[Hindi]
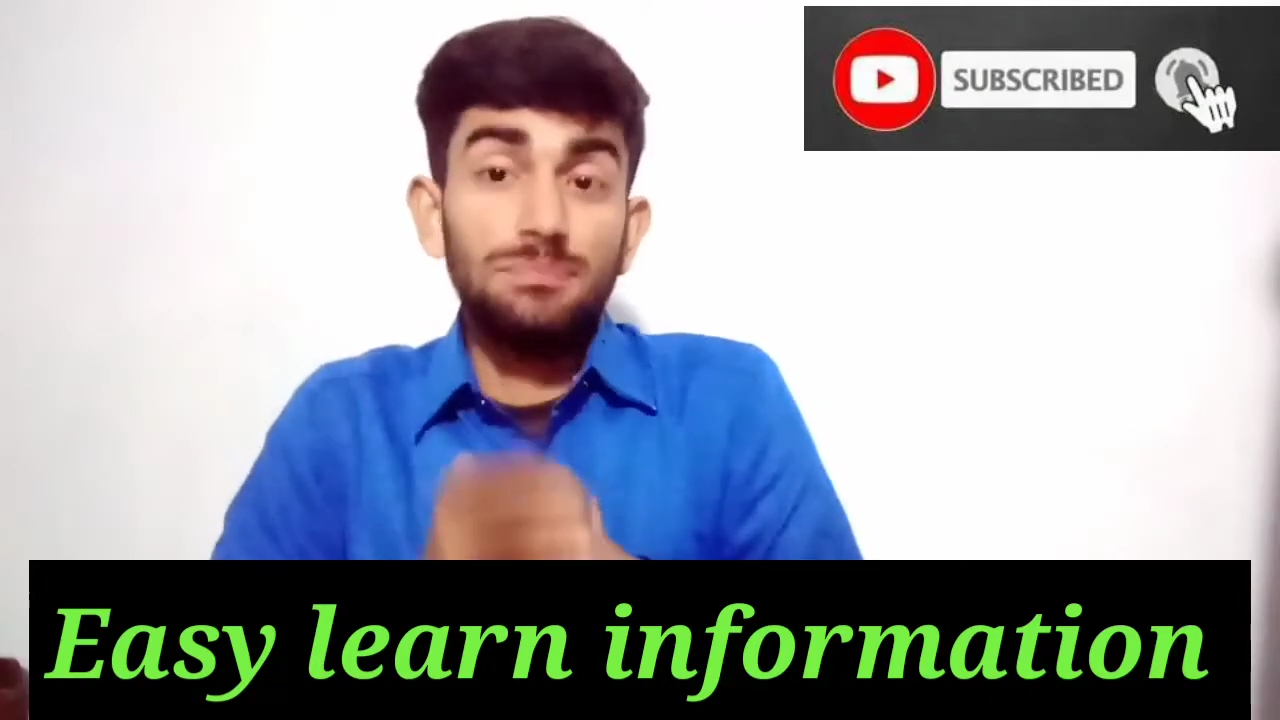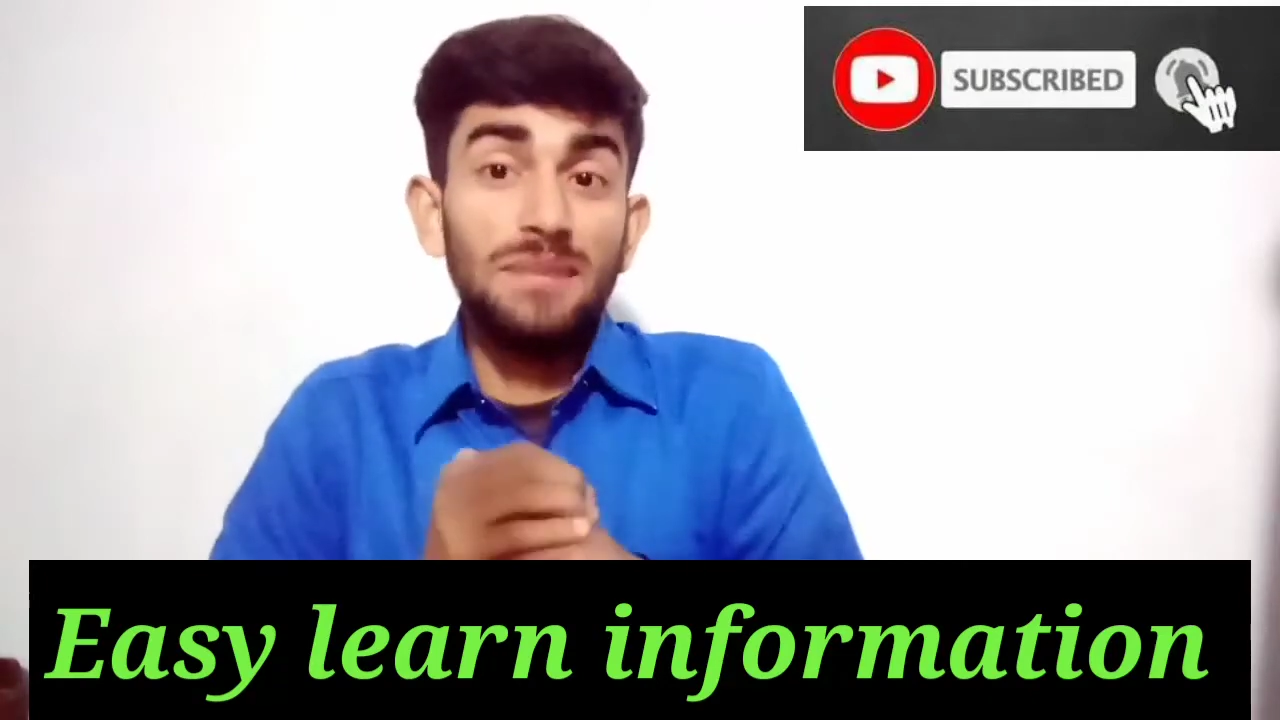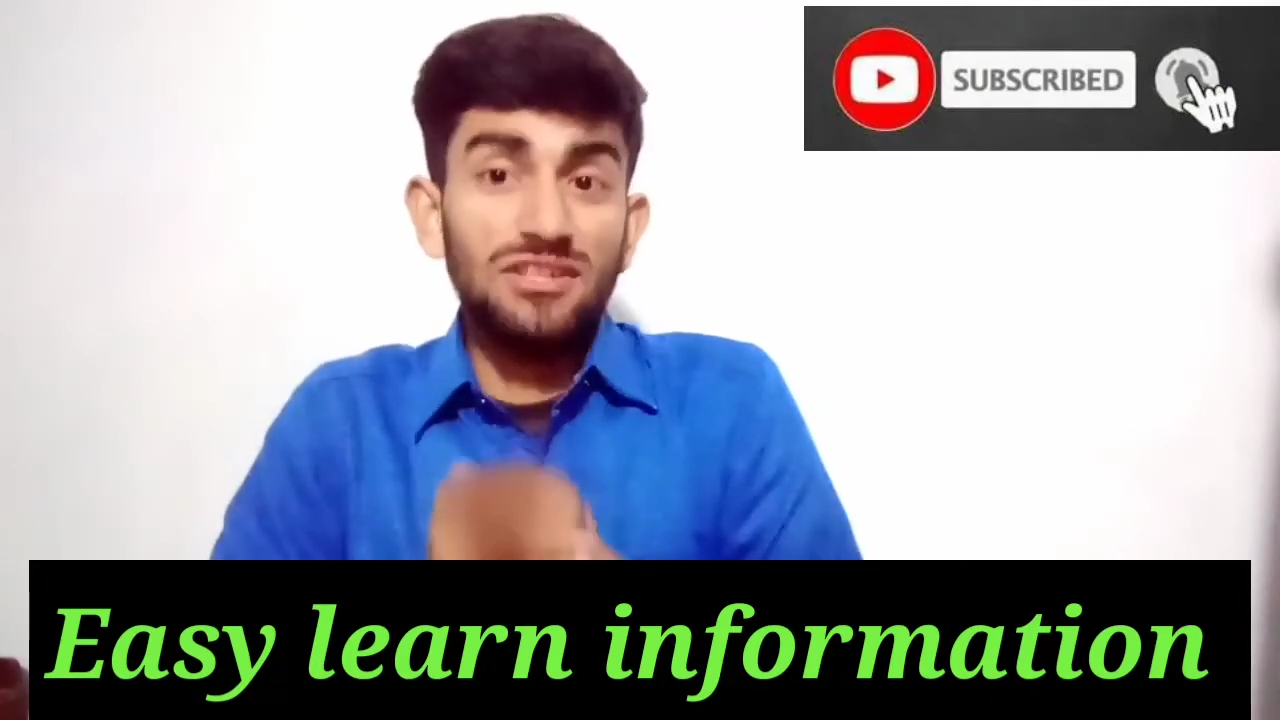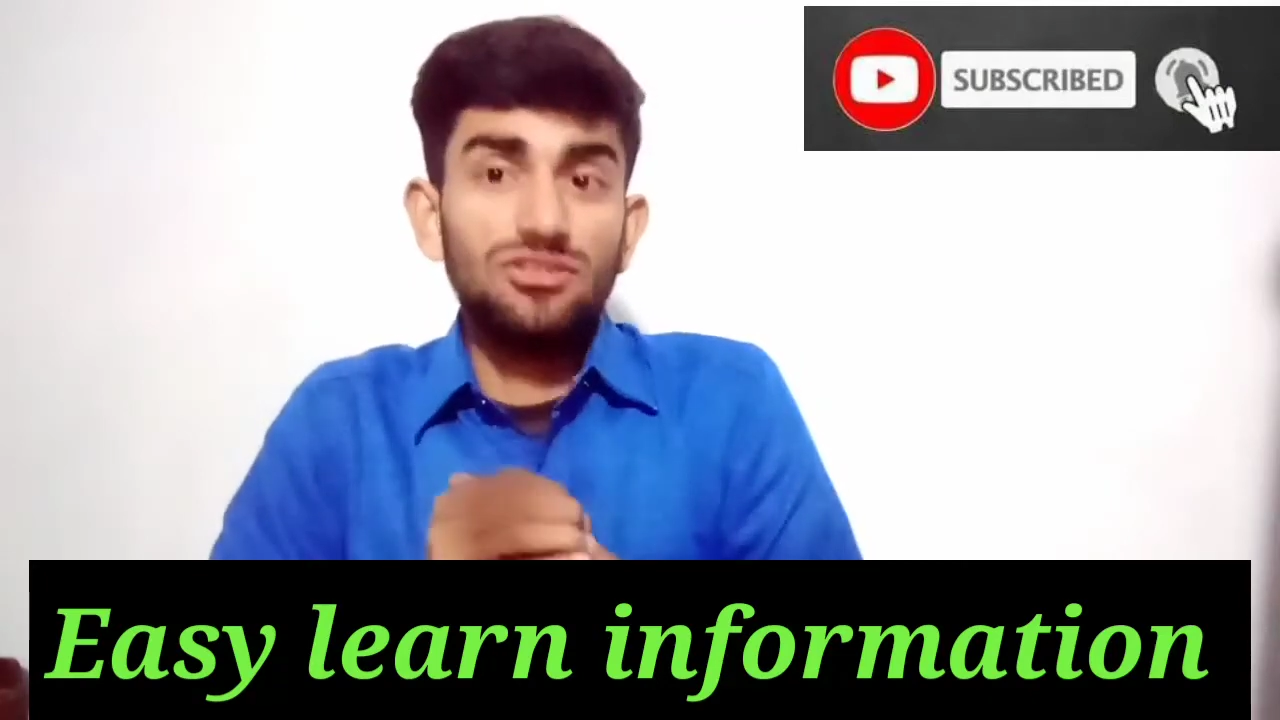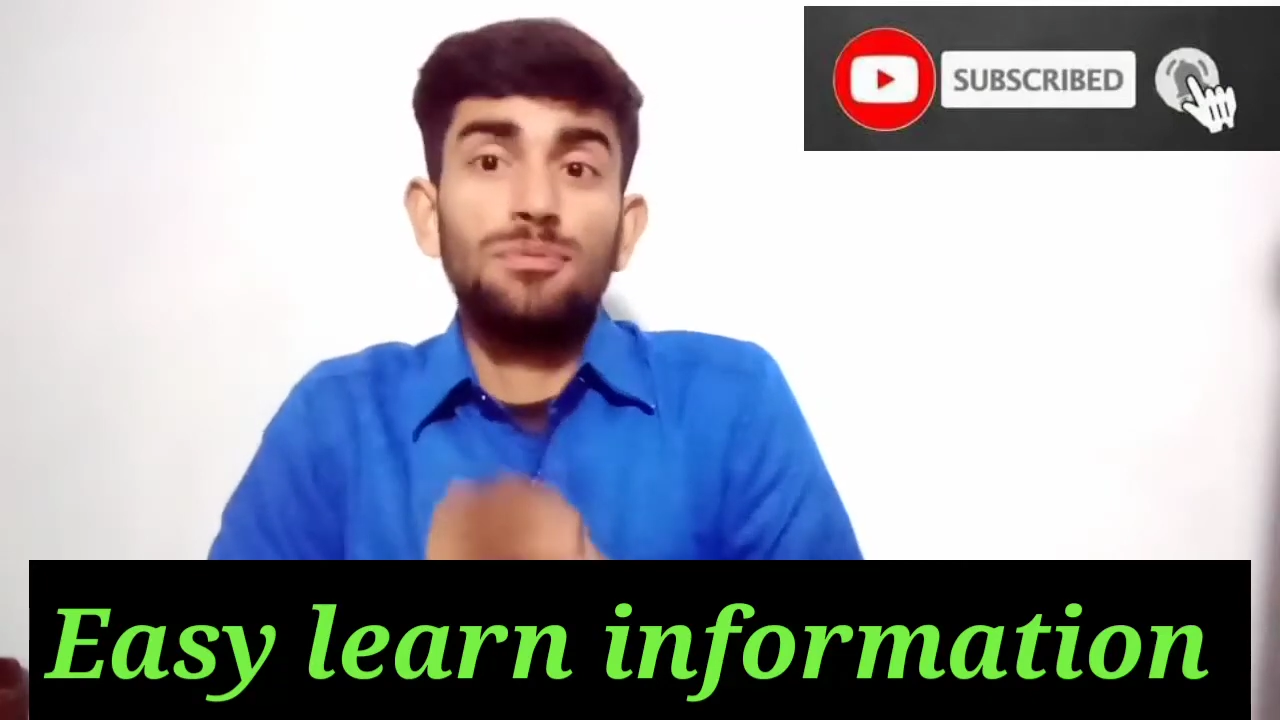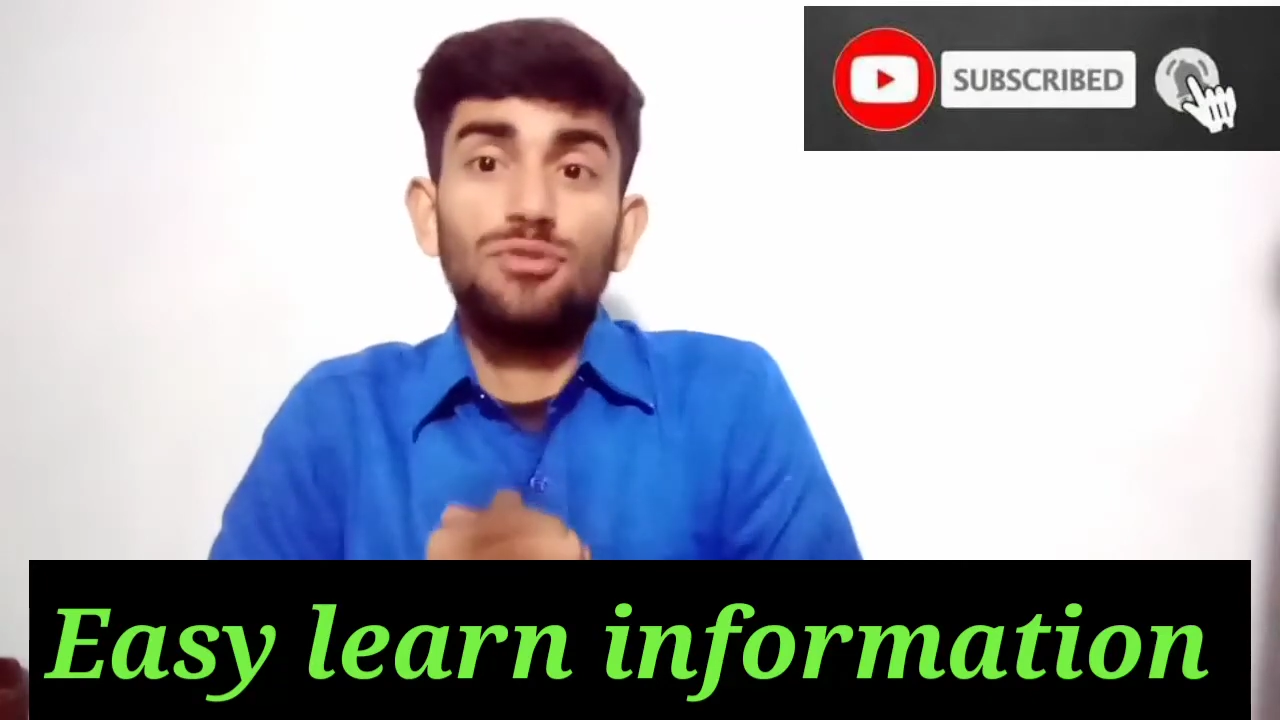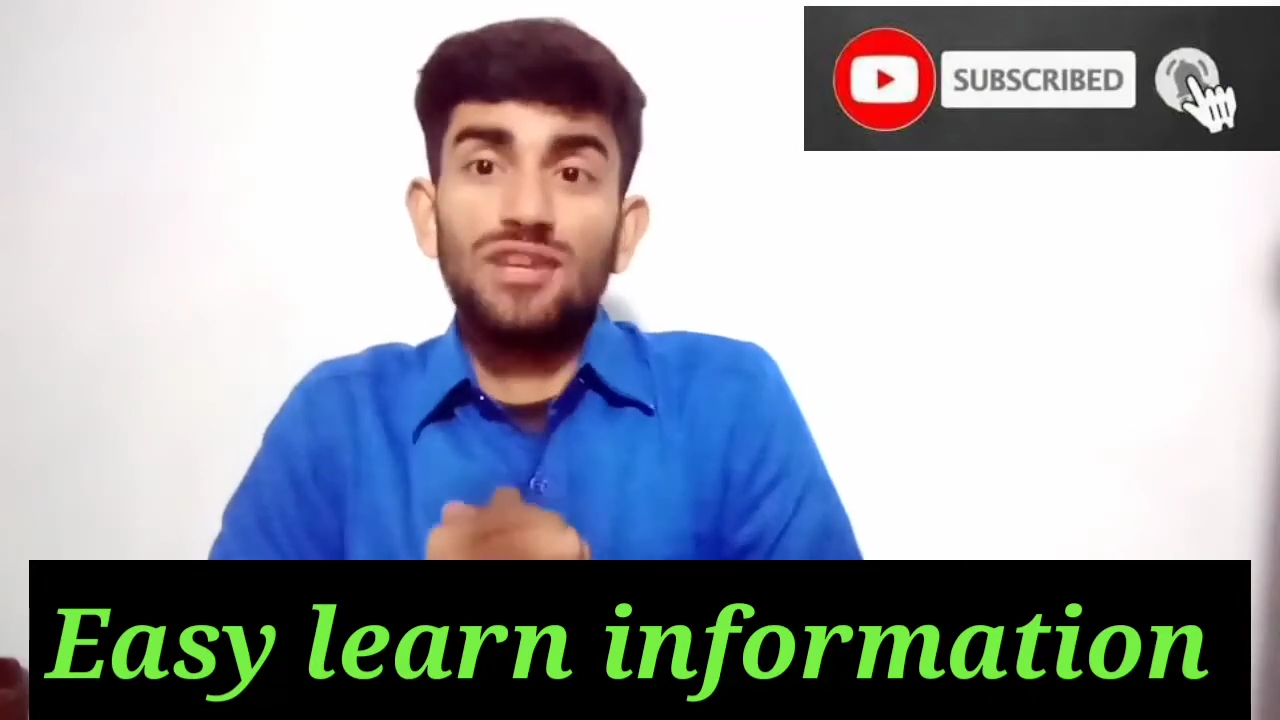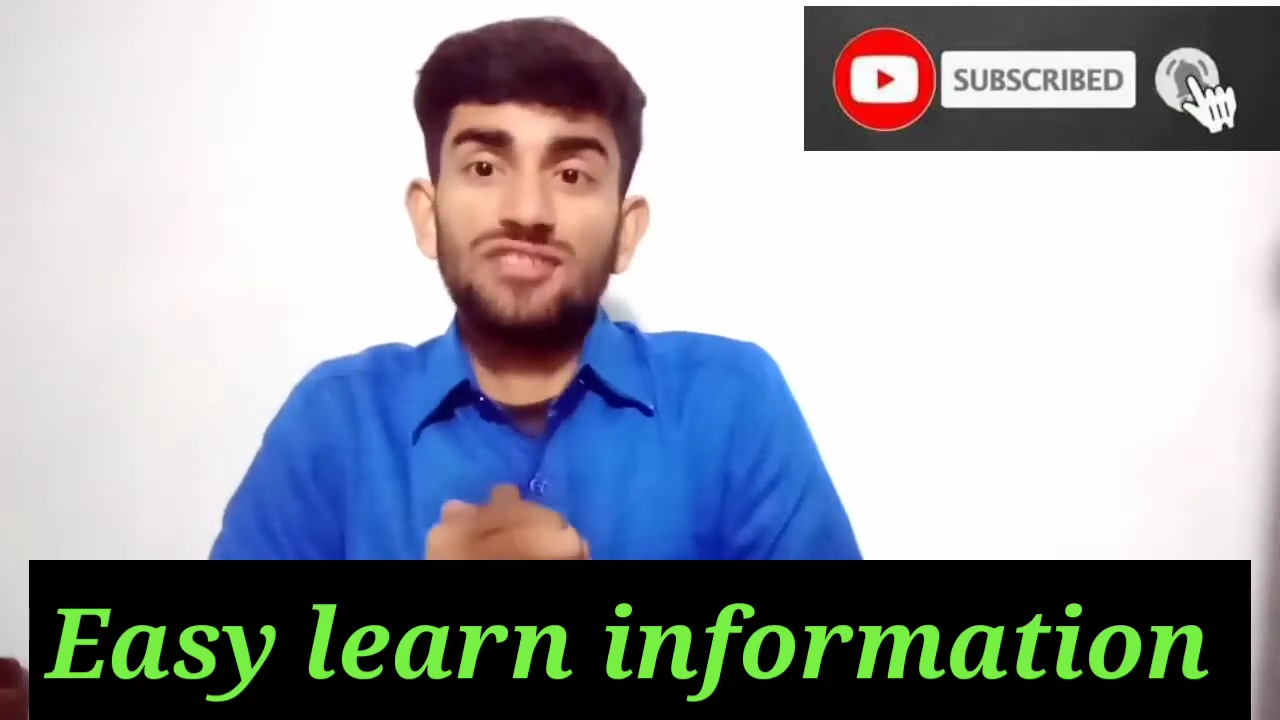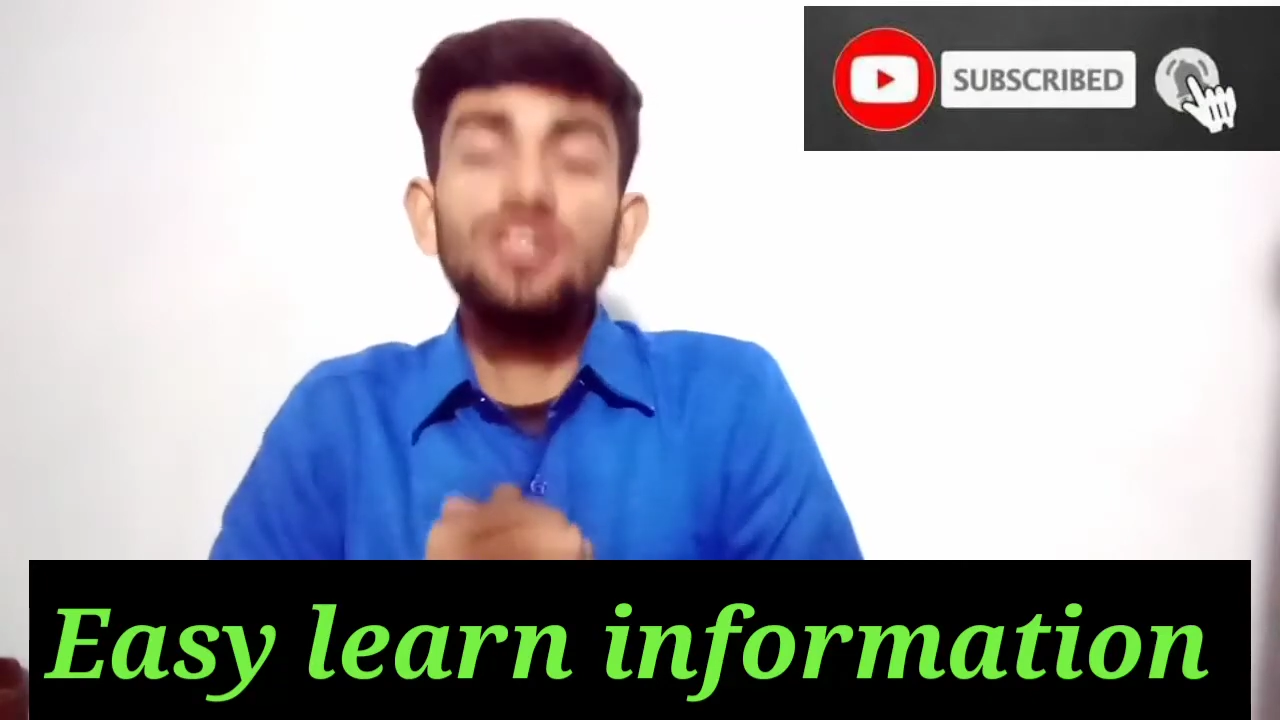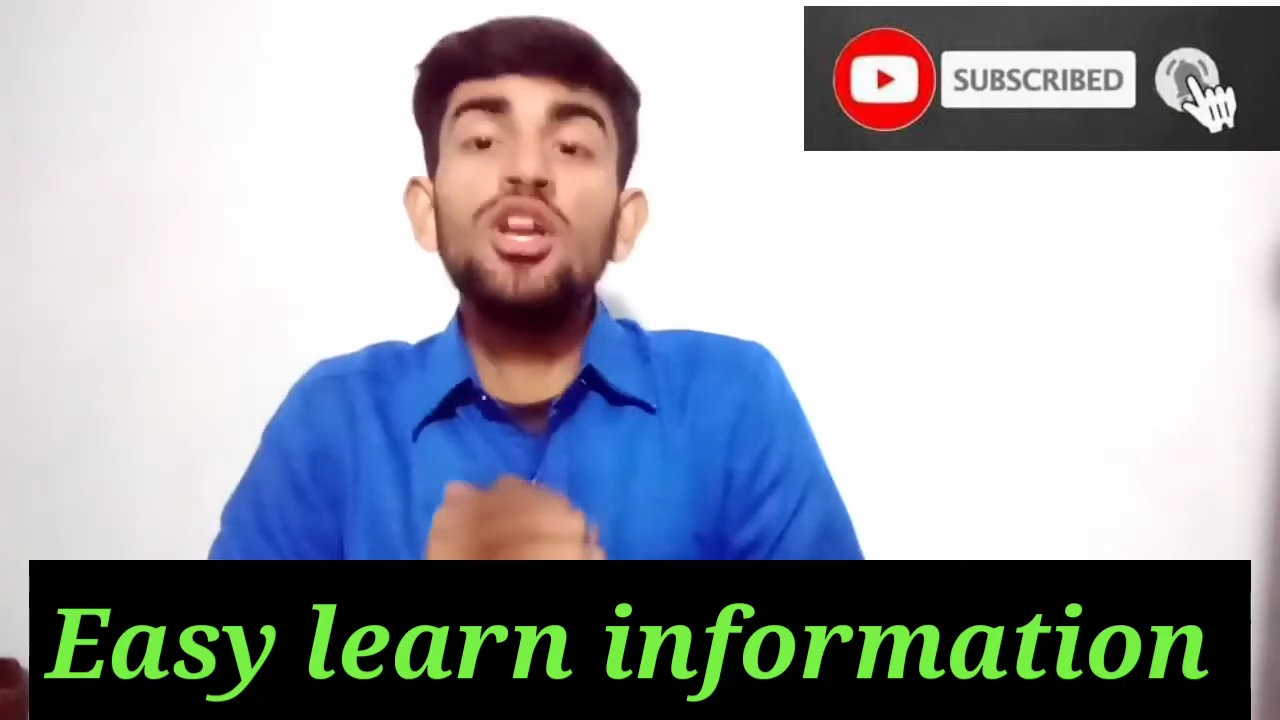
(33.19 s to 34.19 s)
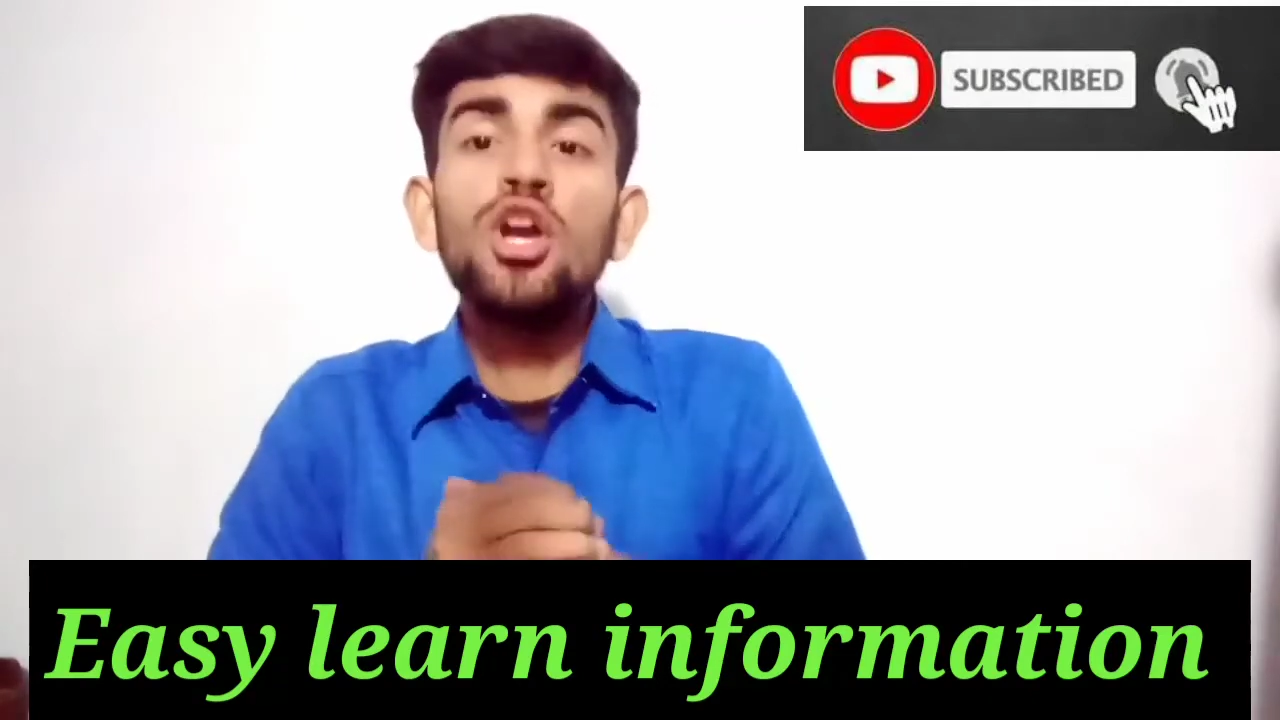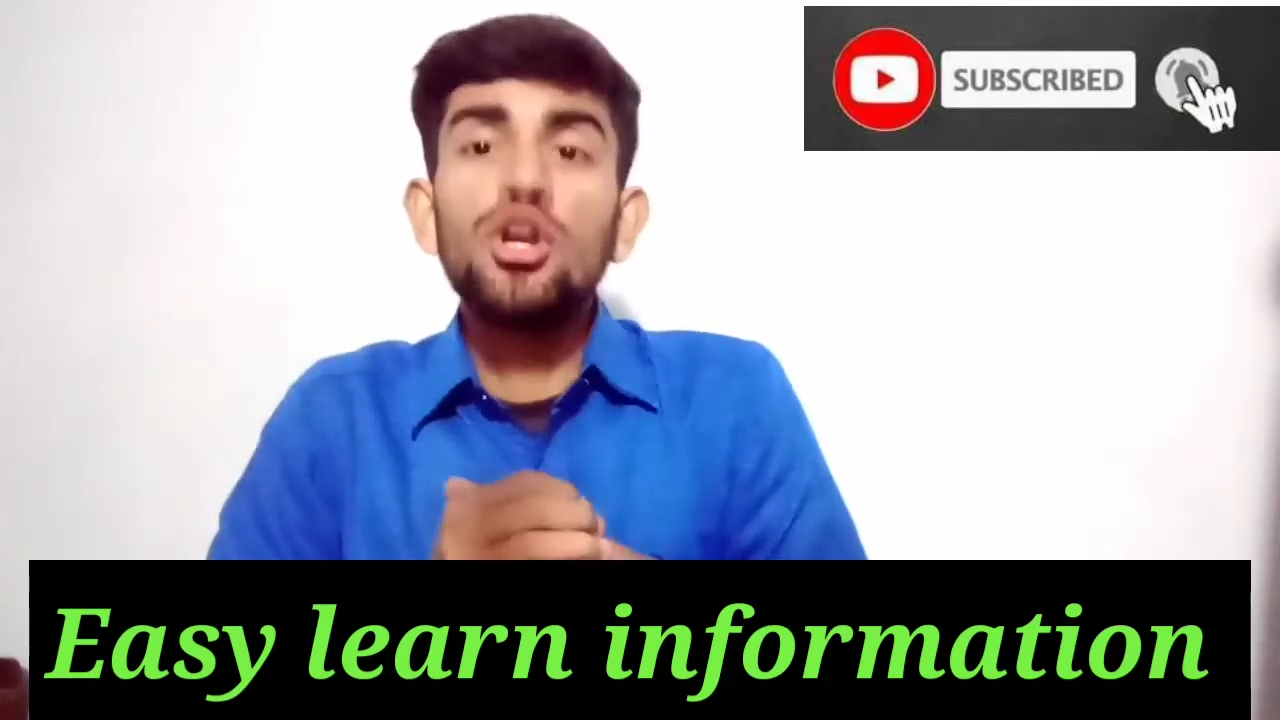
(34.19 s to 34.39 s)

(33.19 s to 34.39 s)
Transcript: स्पेशल प्रोटेक्शन